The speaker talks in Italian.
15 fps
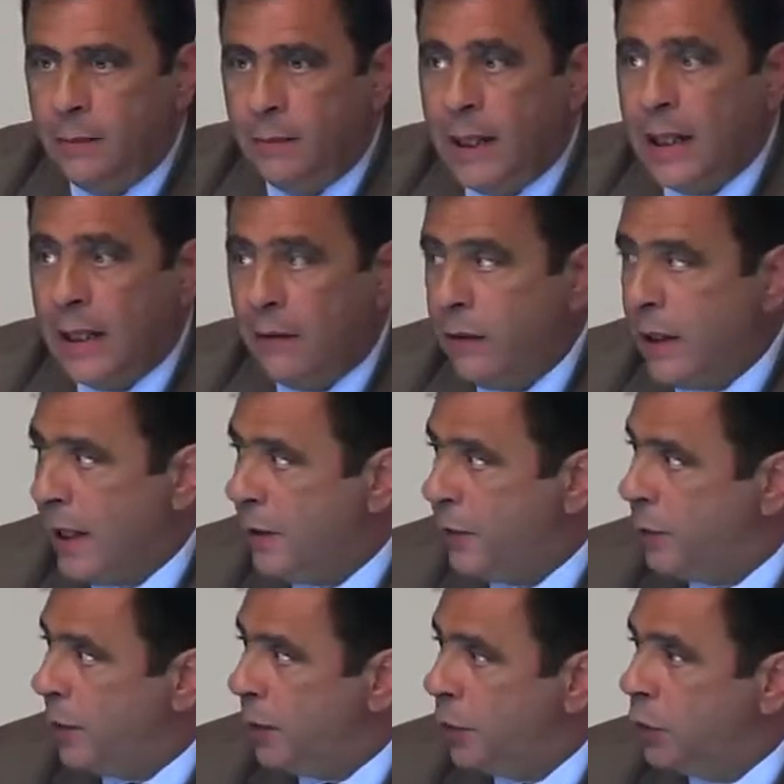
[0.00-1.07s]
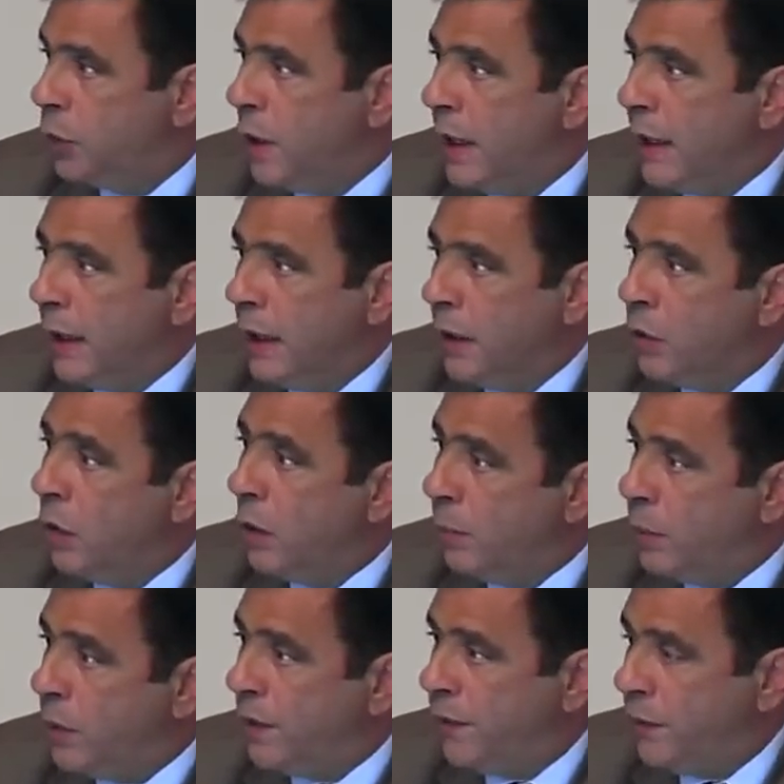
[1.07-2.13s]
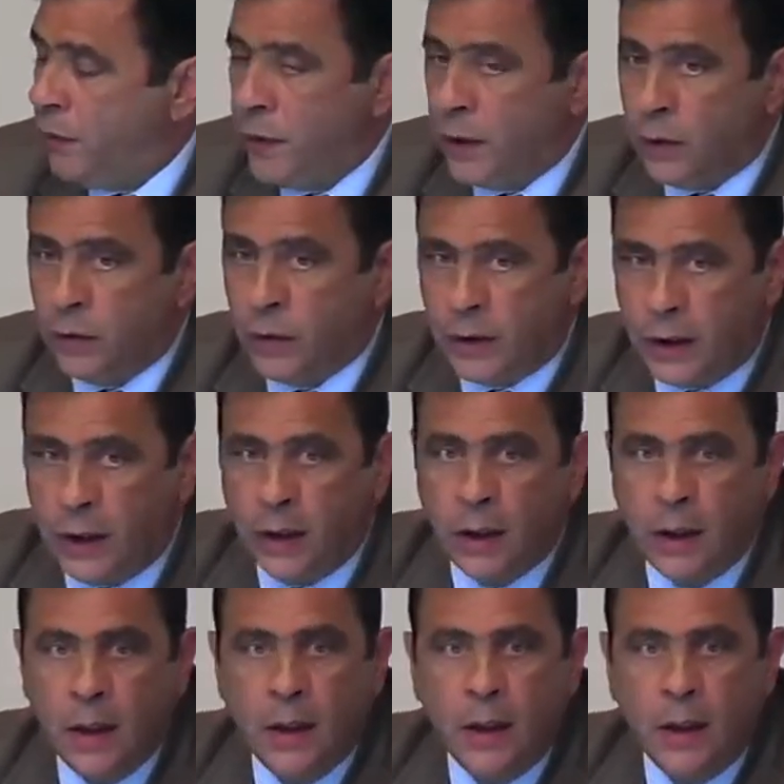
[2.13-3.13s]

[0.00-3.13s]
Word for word: ma a lavorare soprattutto anche in collaborazione con chi